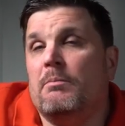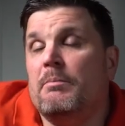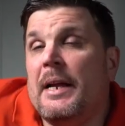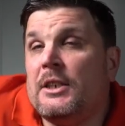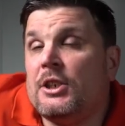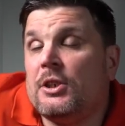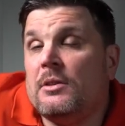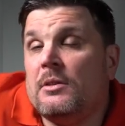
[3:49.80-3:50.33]

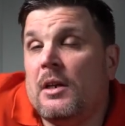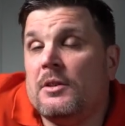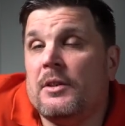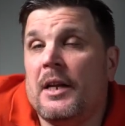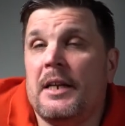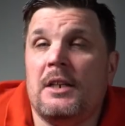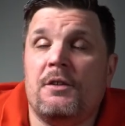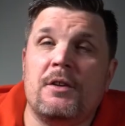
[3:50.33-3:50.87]
matchen,
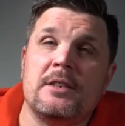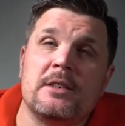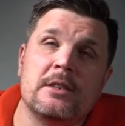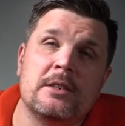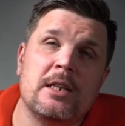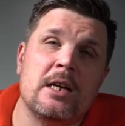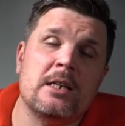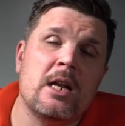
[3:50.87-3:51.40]
also hätte ich fast
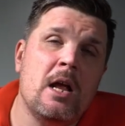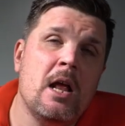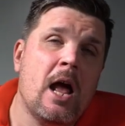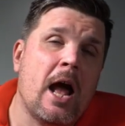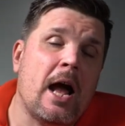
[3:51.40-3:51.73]
gesagt,